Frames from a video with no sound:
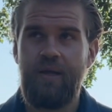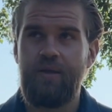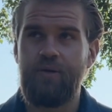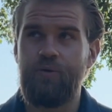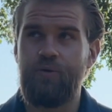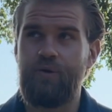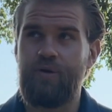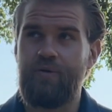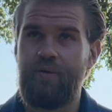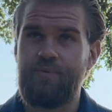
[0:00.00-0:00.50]

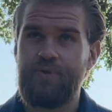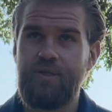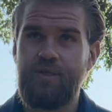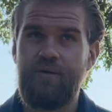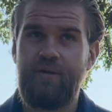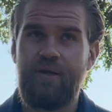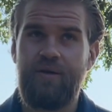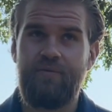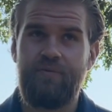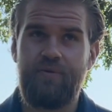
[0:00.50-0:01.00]
Ну и вообще
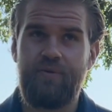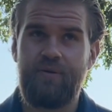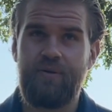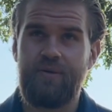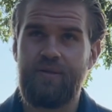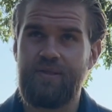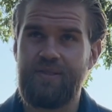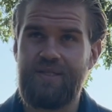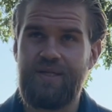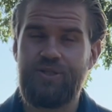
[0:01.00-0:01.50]
говоря, в
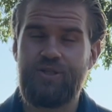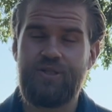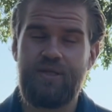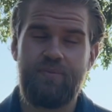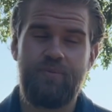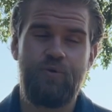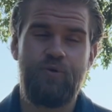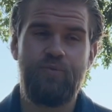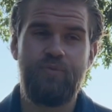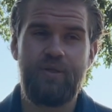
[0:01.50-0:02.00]
тех же
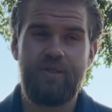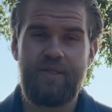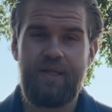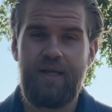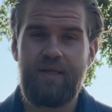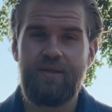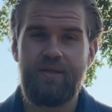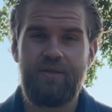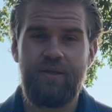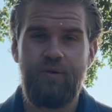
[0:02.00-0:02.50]
самых гуманитарных